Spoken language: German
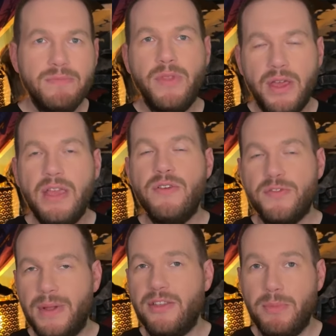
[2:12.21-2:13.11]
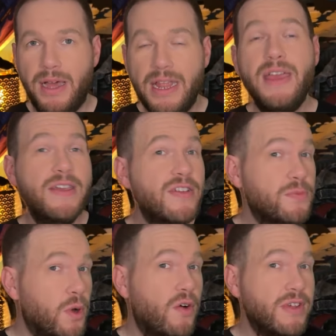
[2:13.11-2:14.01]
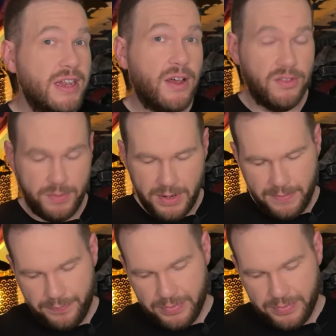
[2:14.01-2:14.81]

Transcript: Ne? Ihr wisst, was ich meine. Ihr, ihr, wisst, worauf ich hinaus will.